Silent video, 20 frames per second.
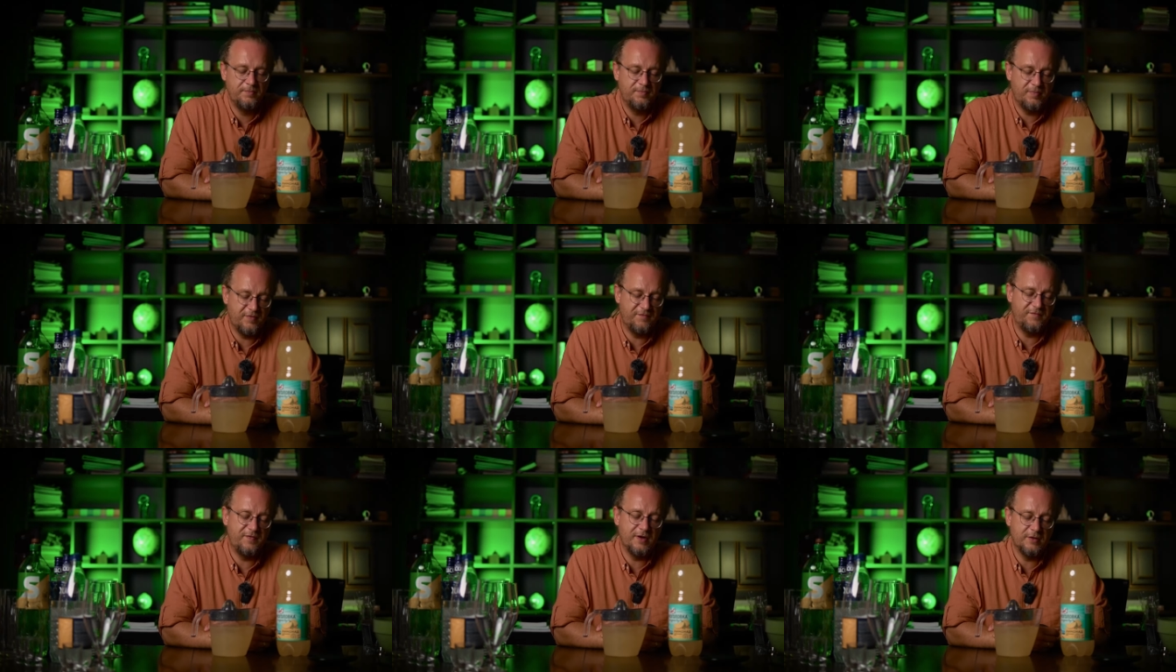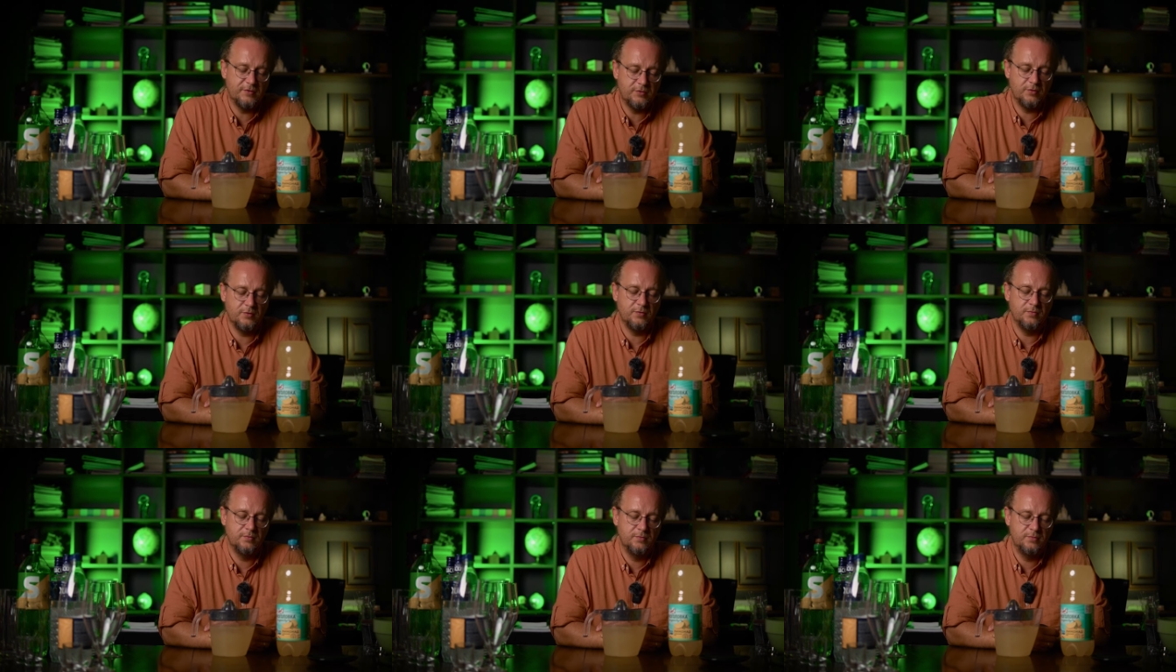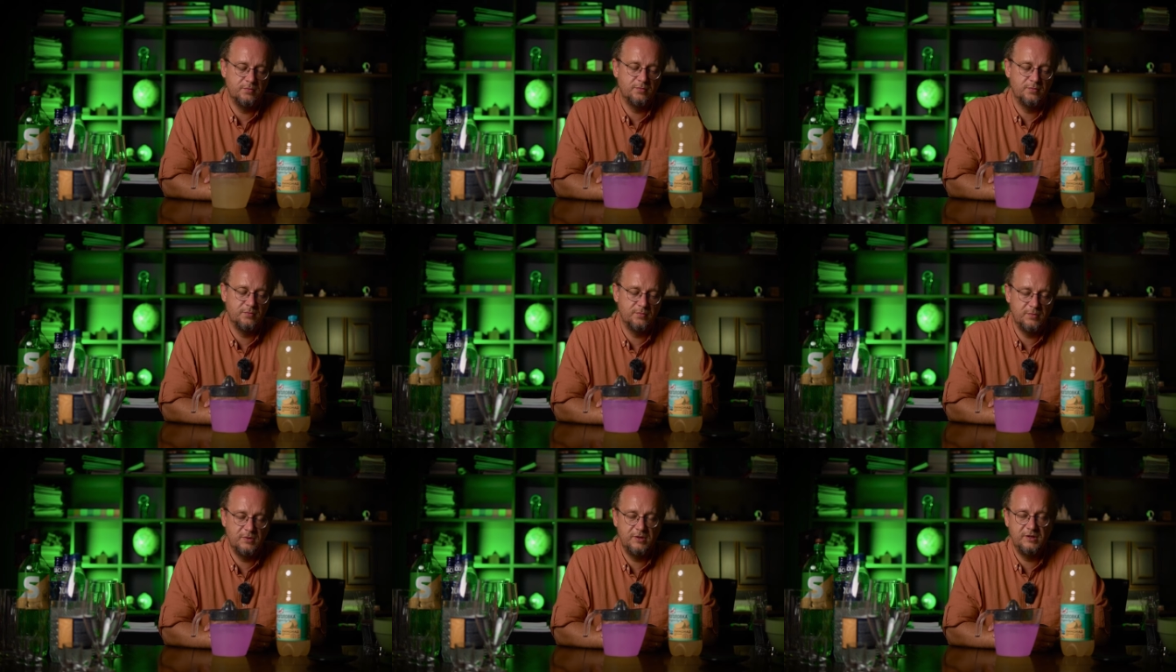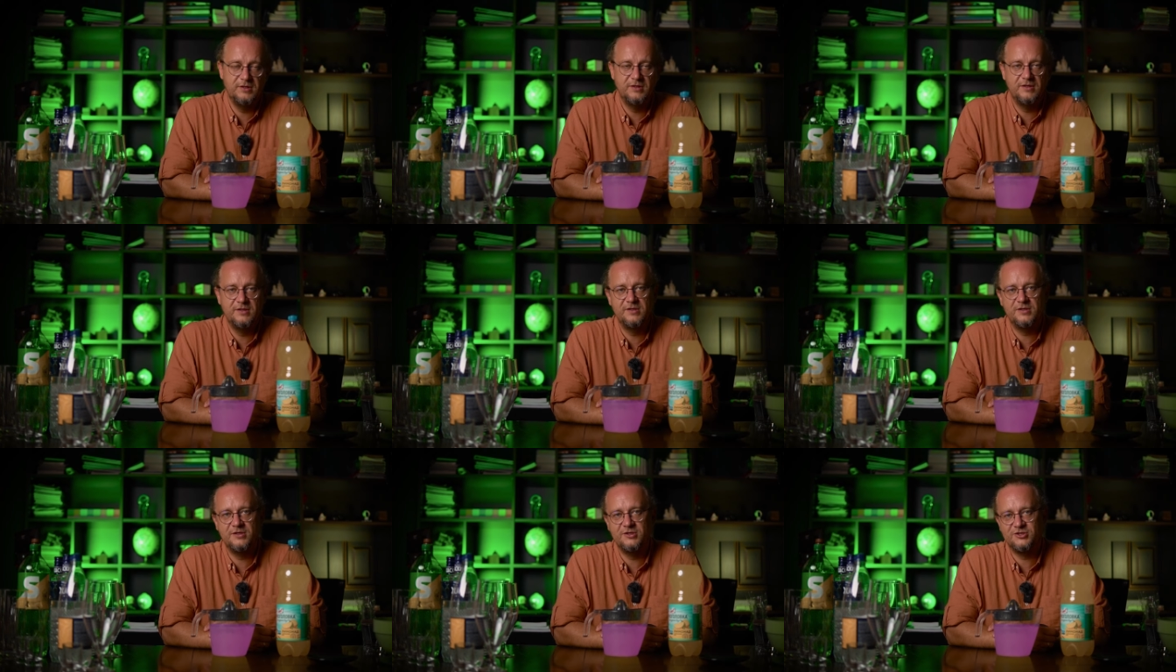по факту
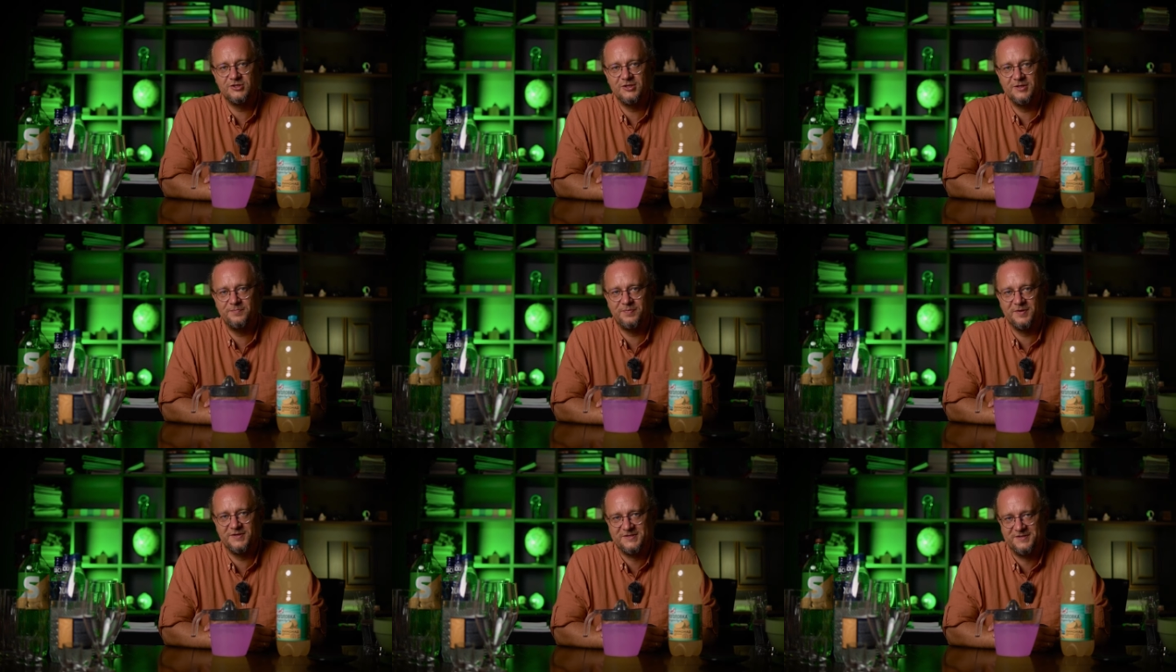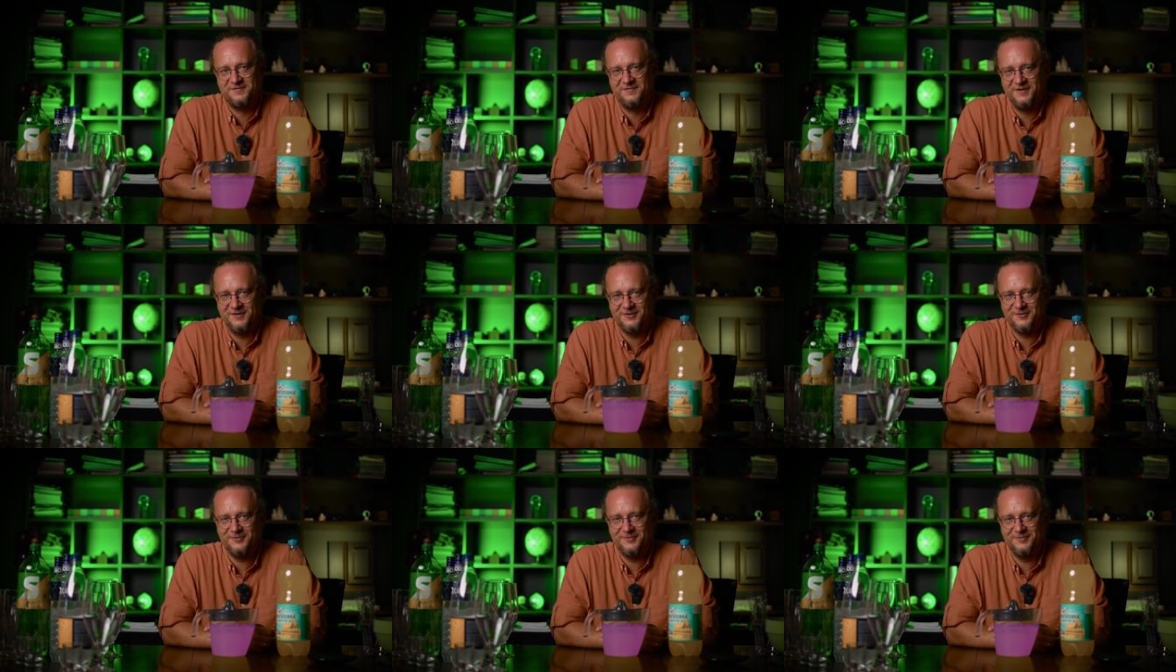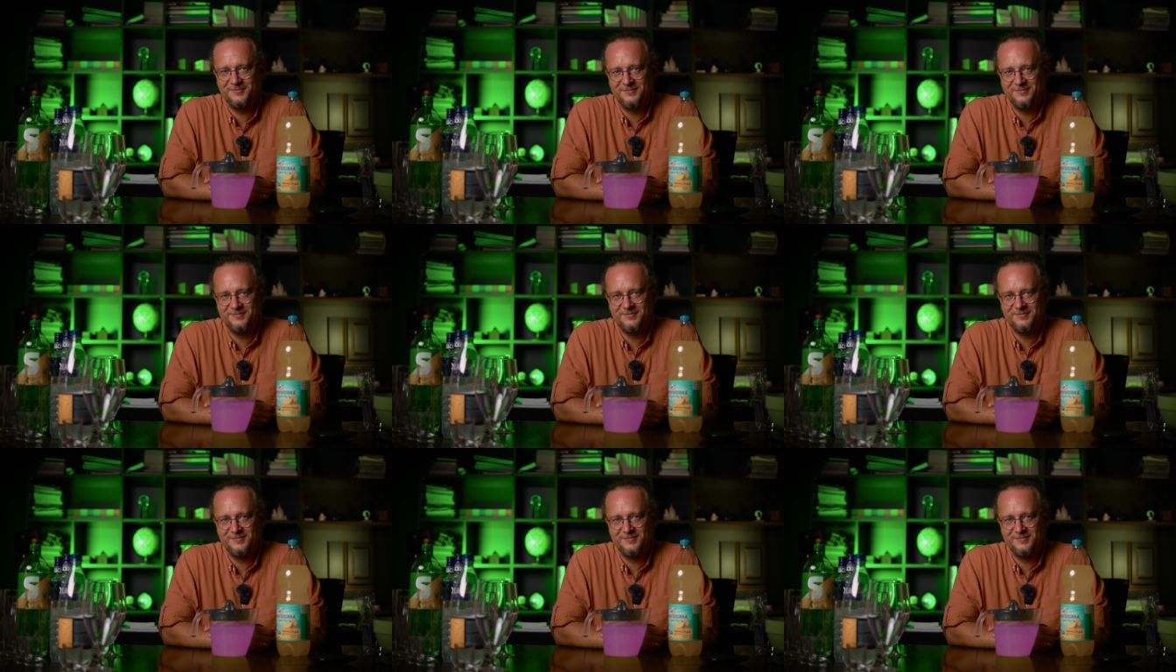идентичные по цвету.